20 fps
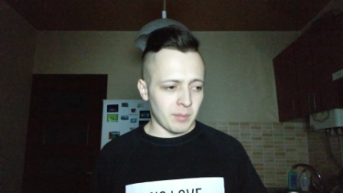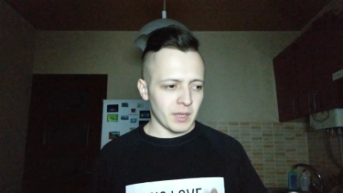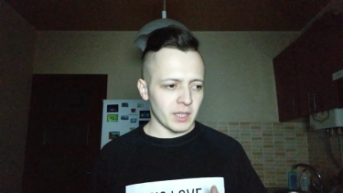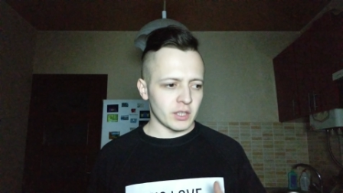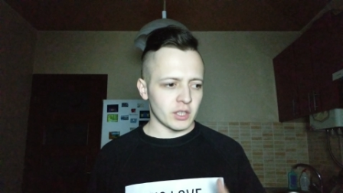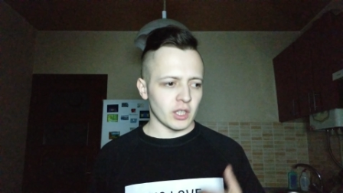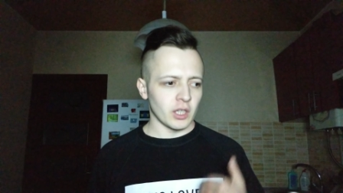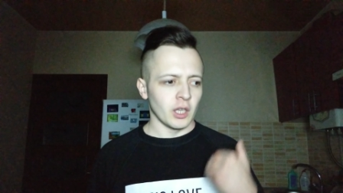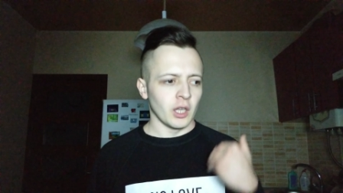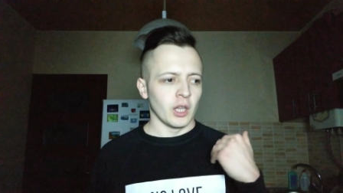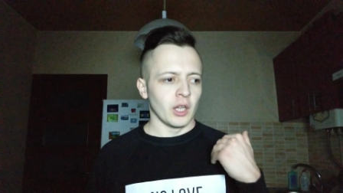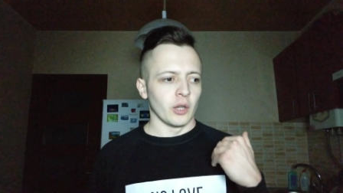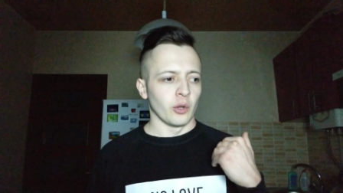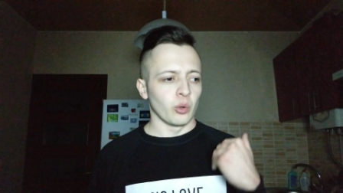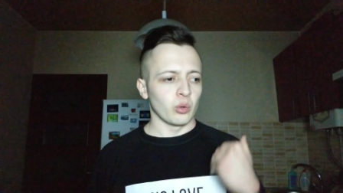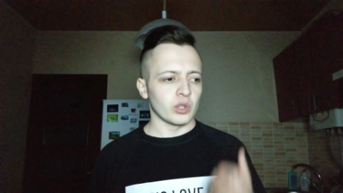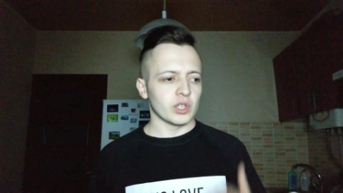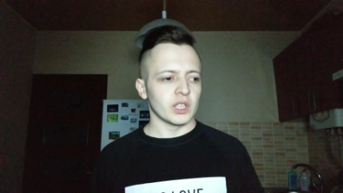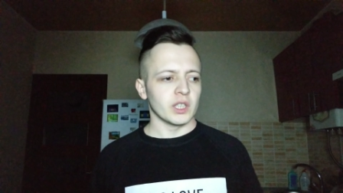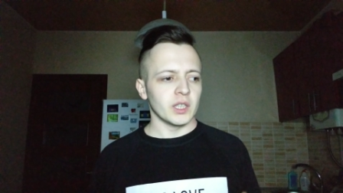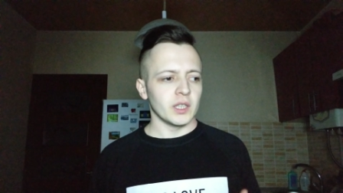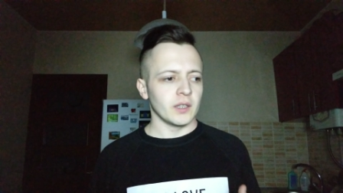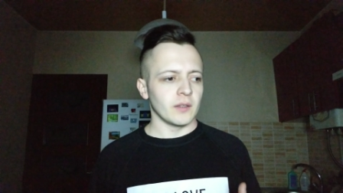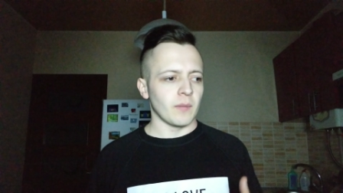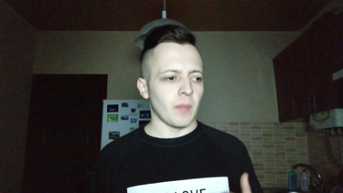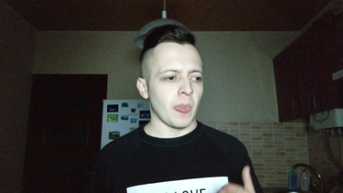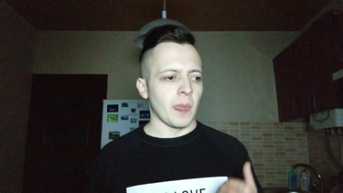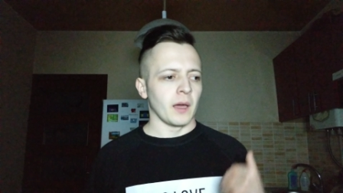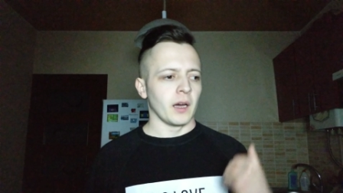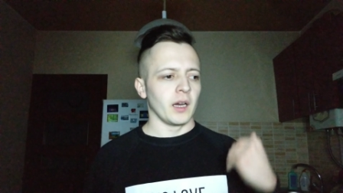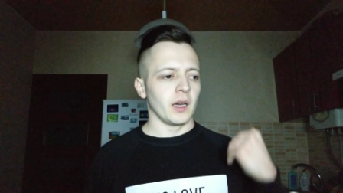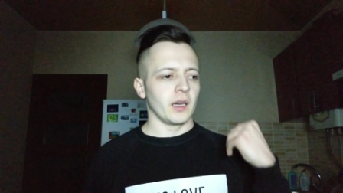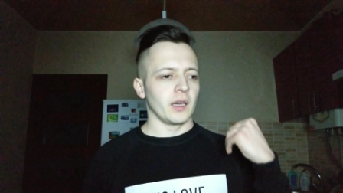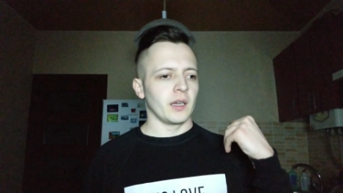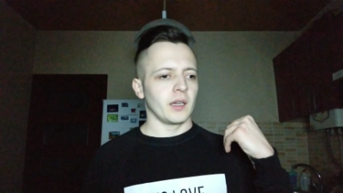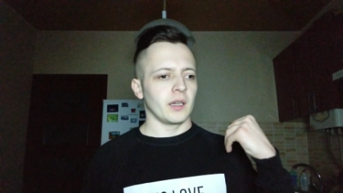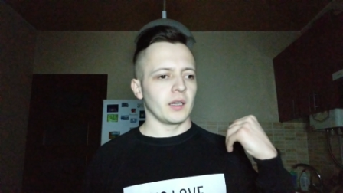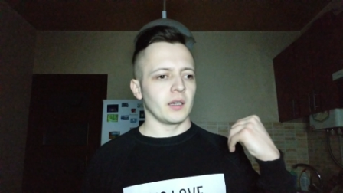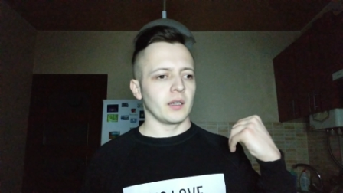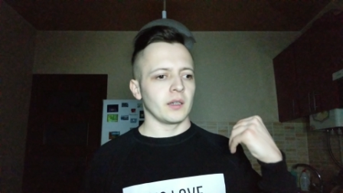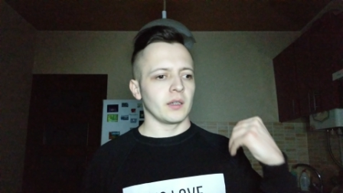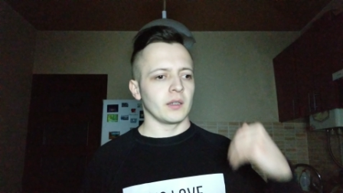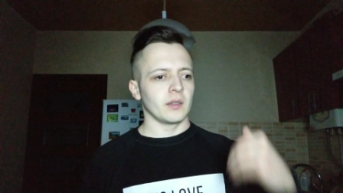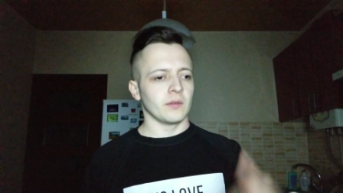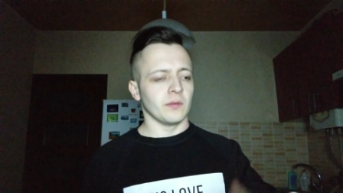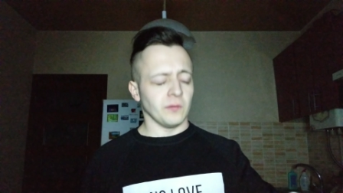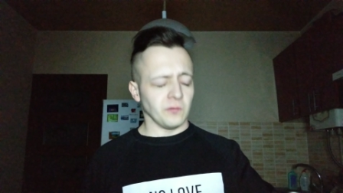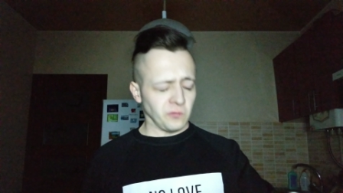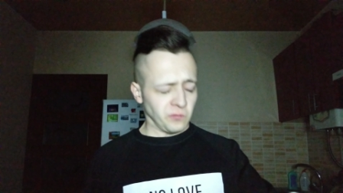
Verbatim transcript: опять же, нужны э,